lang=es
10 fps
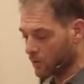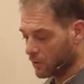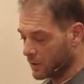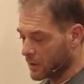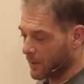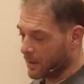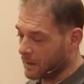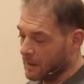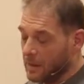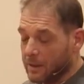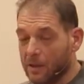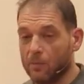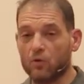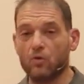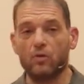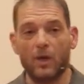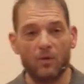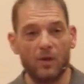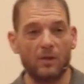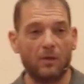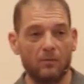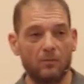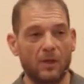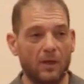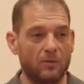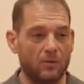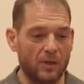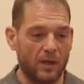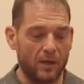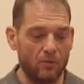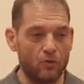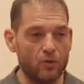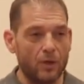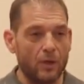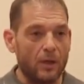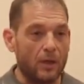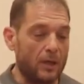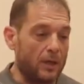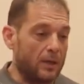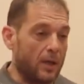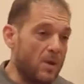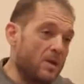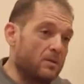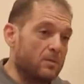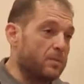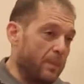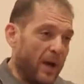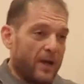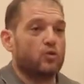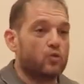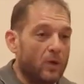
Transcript: donde él trabaja, y él puso su camioneta, una Toyota Hilux, y también pagué su